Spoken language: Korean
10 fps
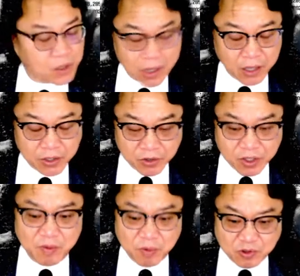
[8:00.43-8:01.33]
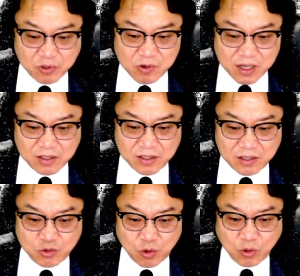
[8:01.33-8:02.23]
현대미포 조선과 같은 이런
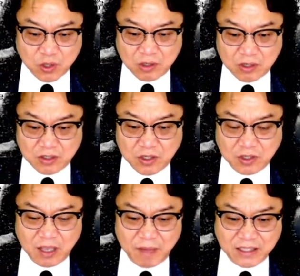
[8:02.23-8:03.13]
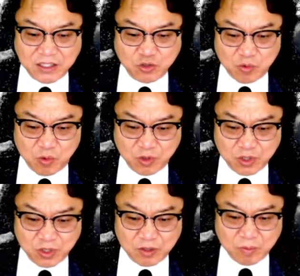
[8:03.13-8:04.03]
조정을 적당히 마친
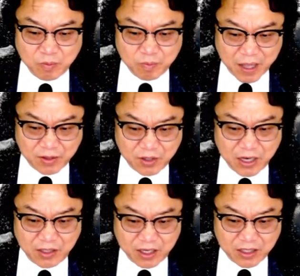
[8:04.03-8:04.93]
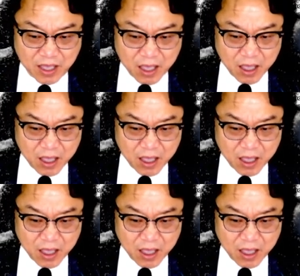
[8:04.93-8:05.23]
종목들은 반등 가능하다.